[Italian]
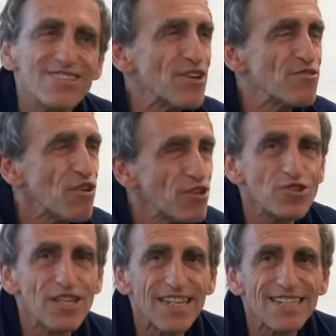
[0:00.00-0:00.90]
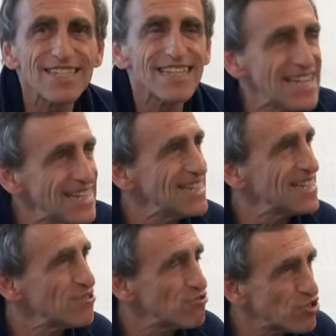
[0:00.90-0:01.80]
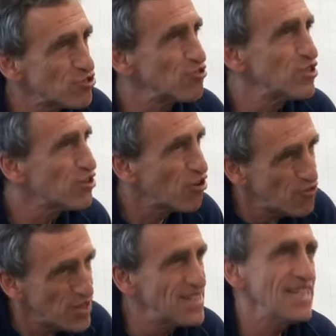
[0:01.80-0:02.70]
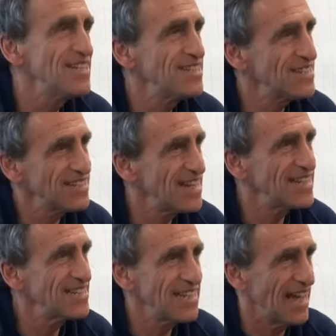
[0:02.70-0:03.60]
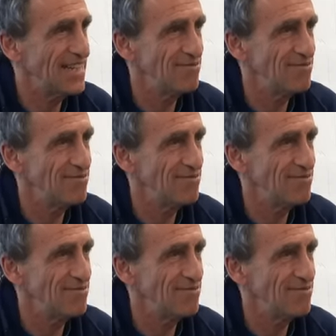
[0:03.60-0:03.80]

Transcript: Cioè vi voglio stare sereni che non ci sono inconvenienti andare nel...